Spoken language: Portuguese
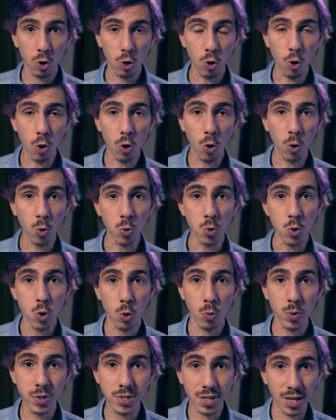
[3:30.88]
ou
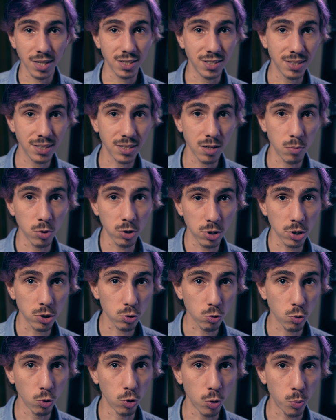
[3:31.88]
o skatista muito
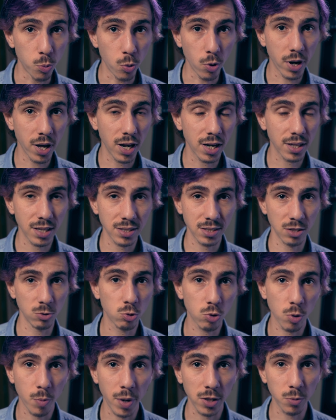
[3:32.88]
escuro porque ele está
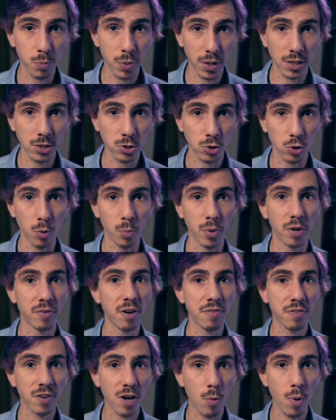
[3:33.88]
sendo tomado pela sombra,
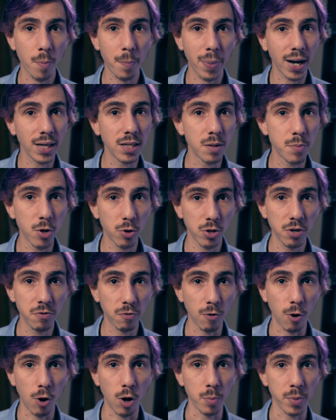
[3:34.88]
vai ficar uma parada bem
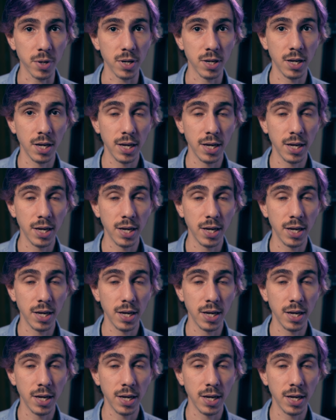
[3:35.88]
uniforme.